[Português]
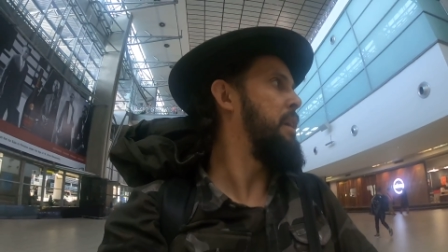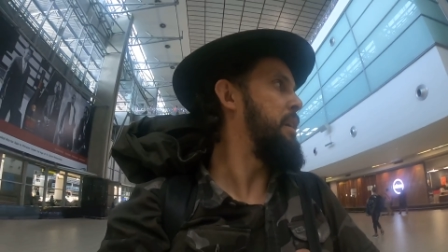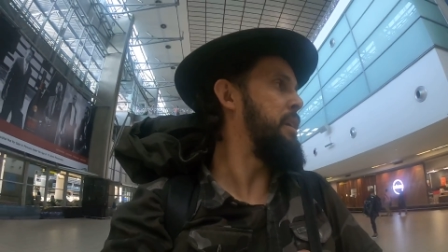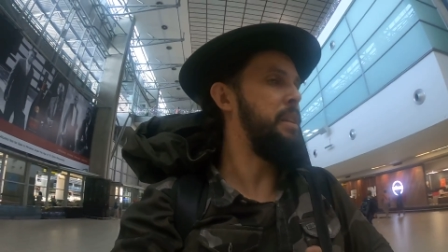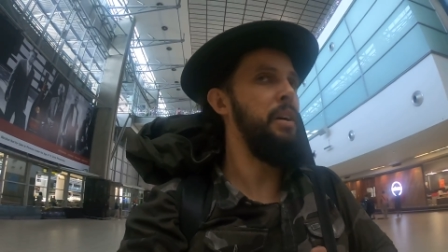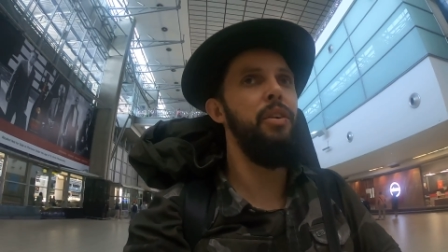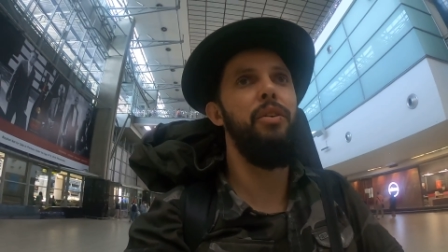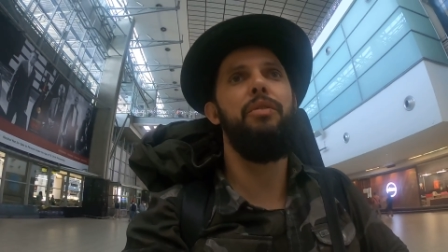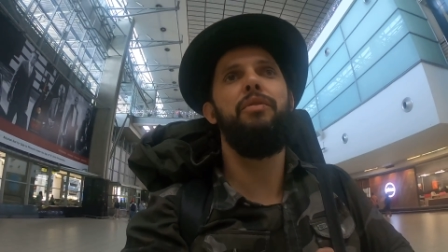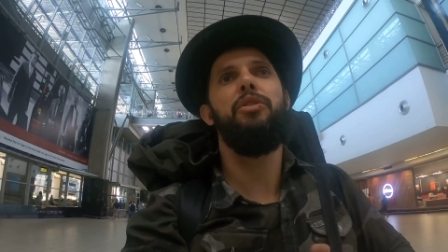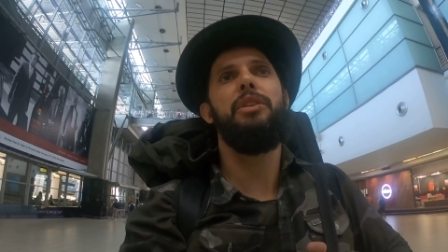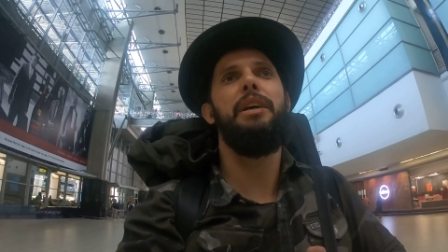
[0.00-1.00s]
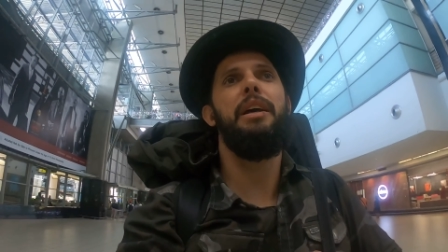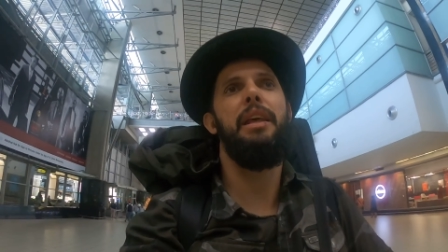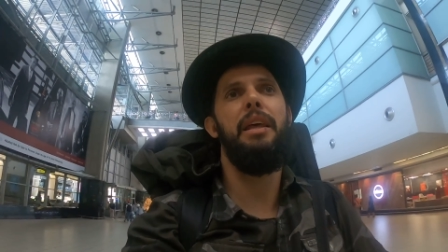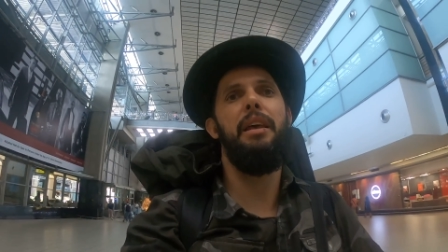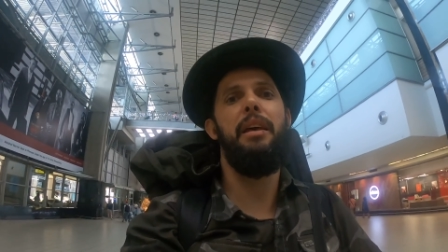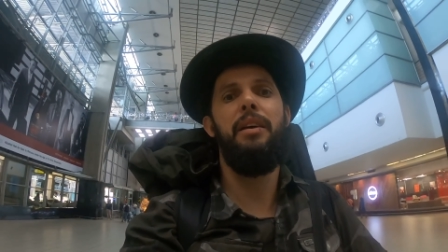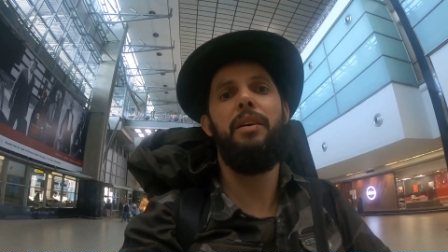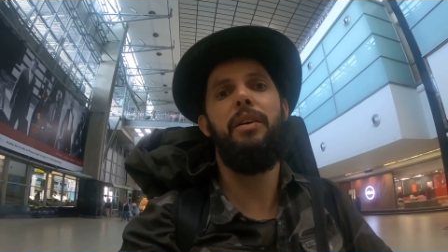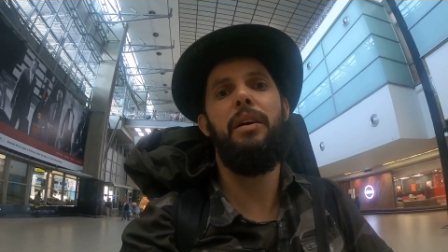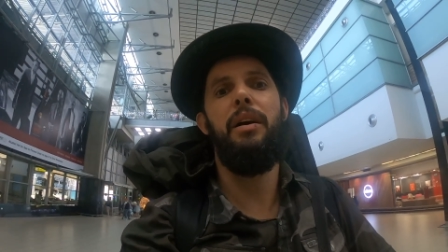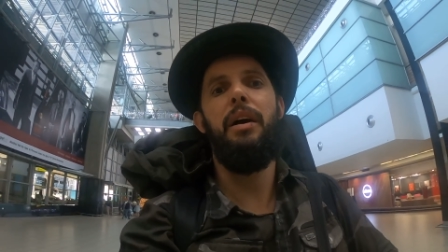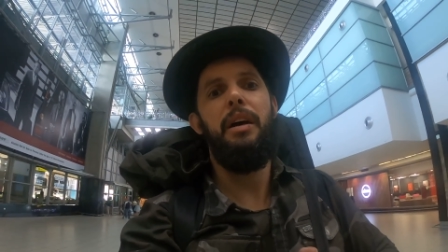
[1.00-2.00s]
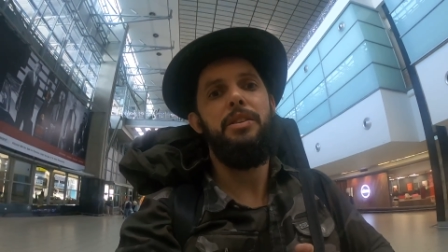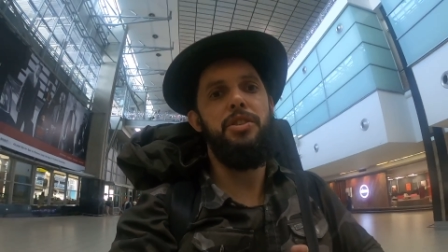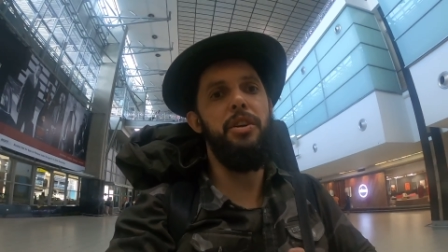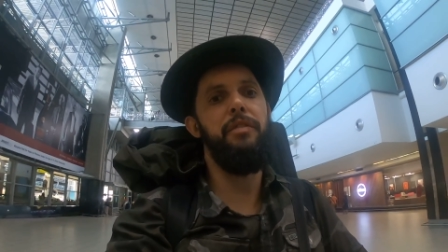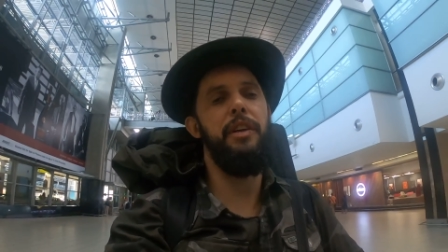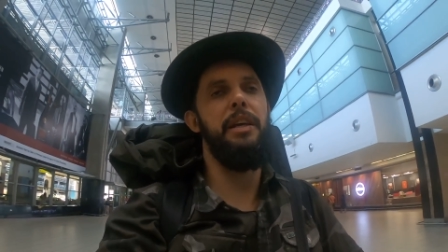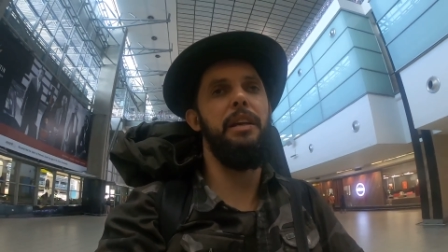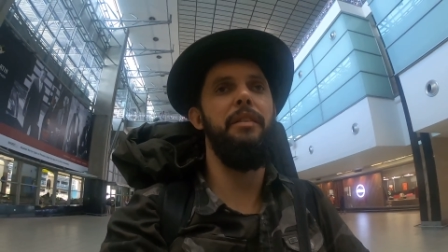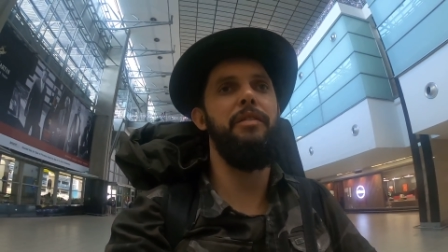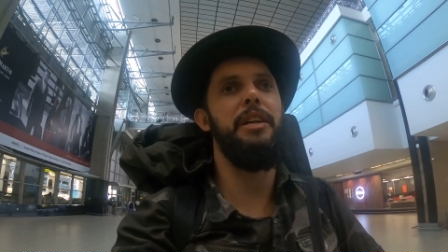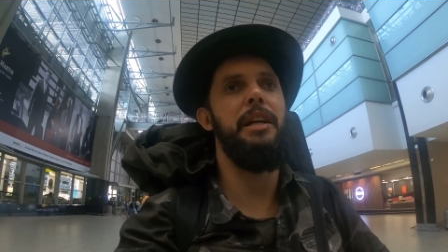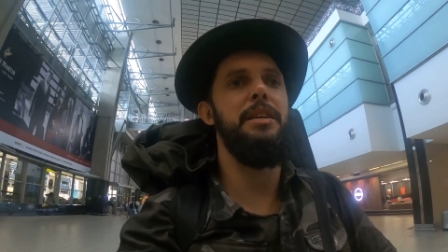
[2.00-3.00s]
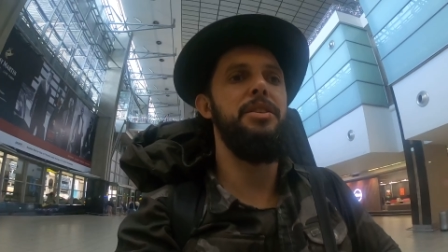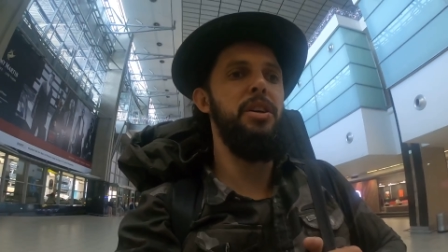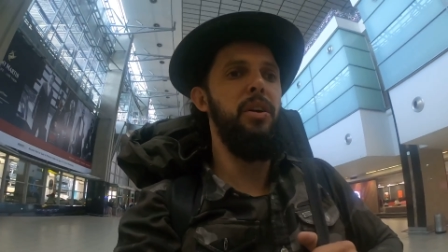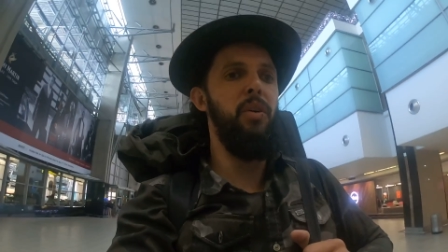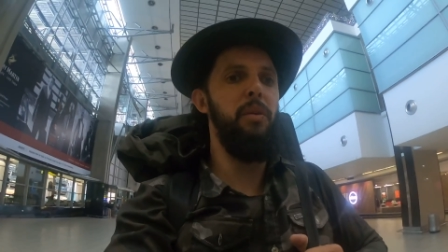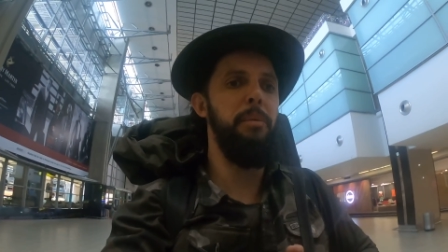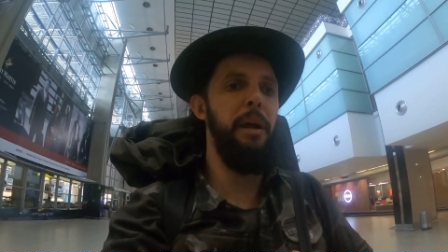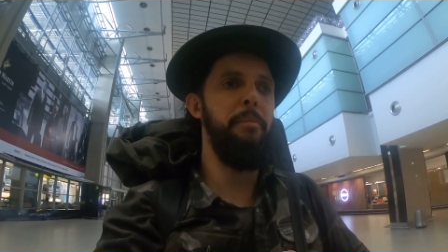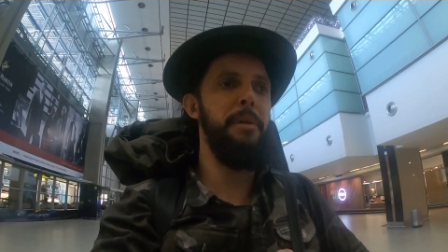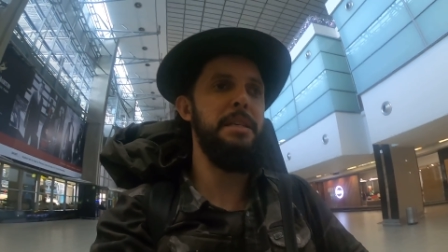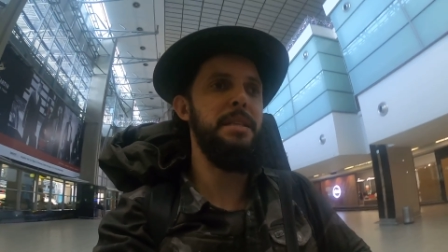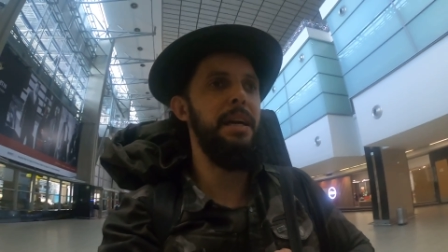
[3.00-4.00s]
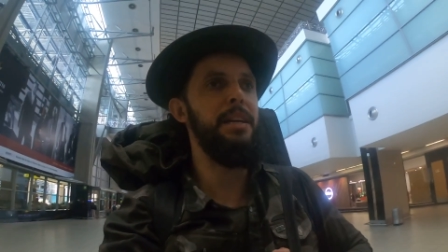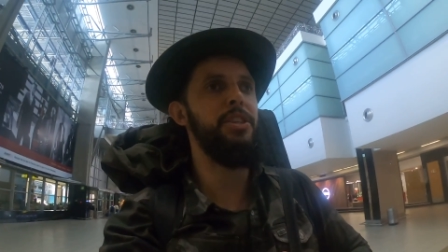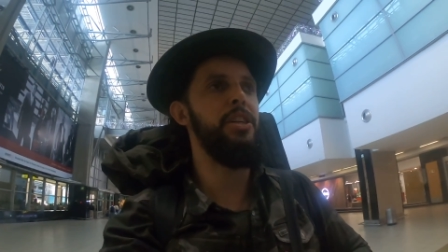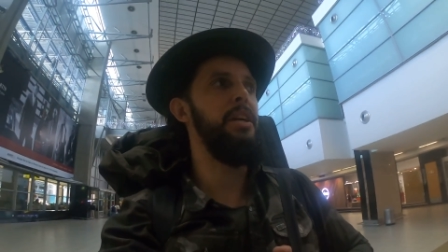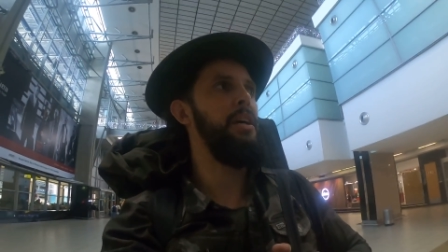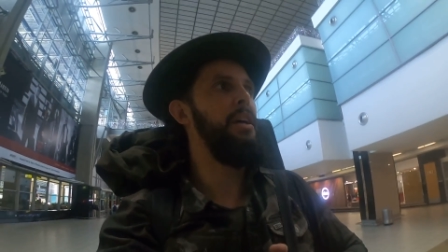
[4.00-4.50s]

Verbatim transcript: Então eu vou ter que tive que na verdade que comprar passagem